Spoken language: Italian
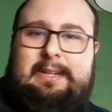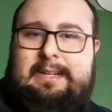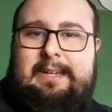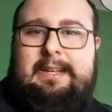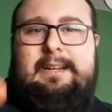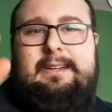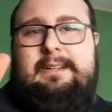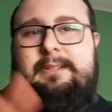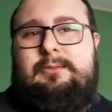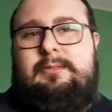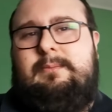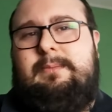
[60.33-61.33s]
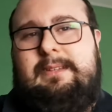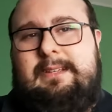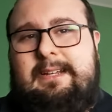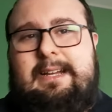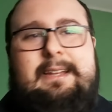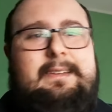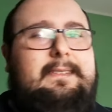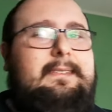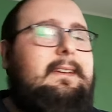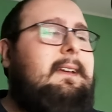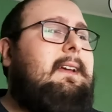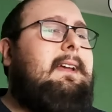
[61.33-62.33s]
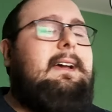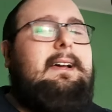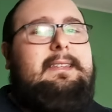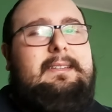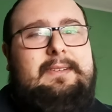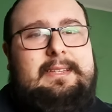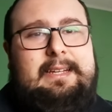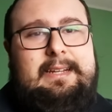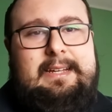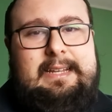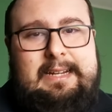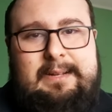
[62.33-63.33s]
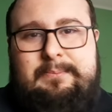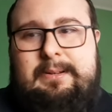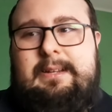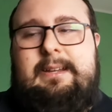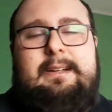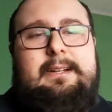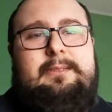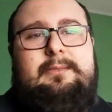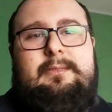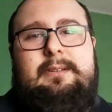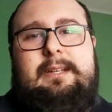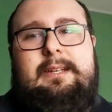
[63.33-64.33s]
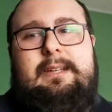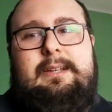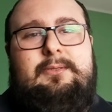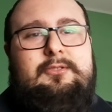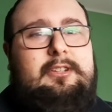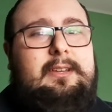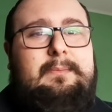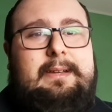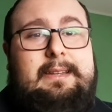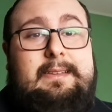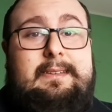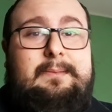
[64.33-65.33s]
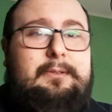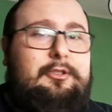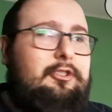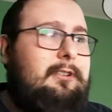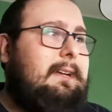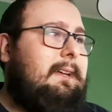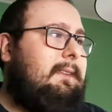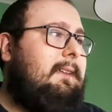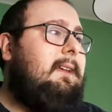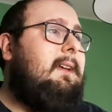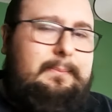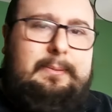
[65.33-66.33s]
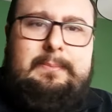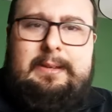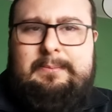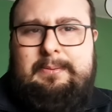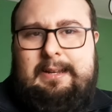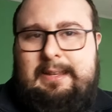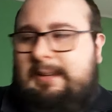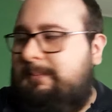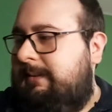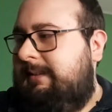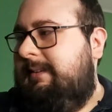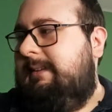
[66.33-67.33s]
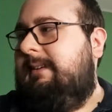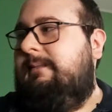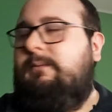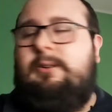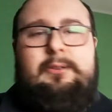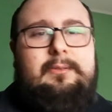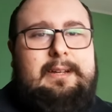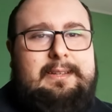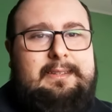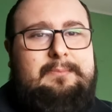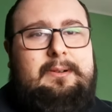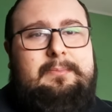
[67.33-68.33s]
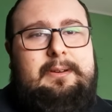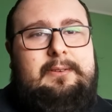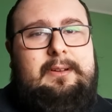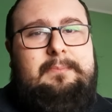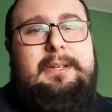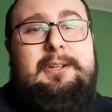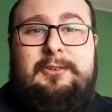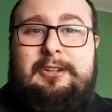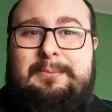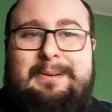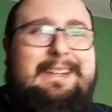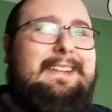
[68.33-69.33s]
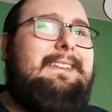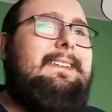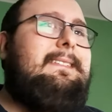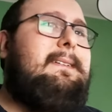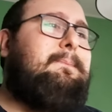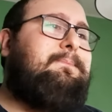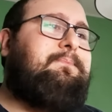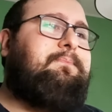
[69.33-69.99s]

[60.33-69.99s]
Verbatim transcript: al canale che è totalmente gratis, attivate anche la campanella che, che, così rimarrete sempre aggiornati. Prima di parlare della partita voglio un attimo aprire una piccola parentesi